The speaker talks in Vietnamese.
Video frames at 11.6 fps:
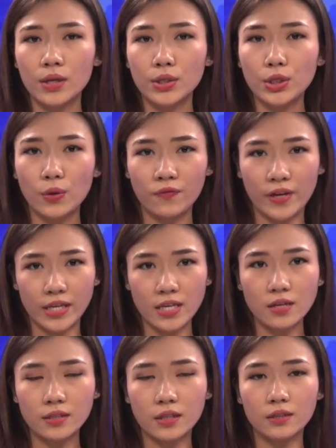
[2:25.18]
Nhiều vị
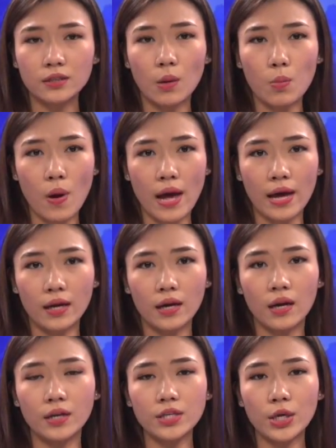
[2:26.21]
dân cử Cộng hòa
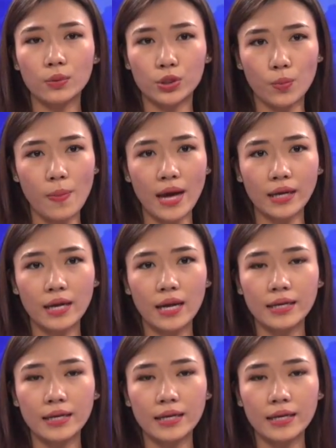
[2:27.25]
ở nhiều tiểu bang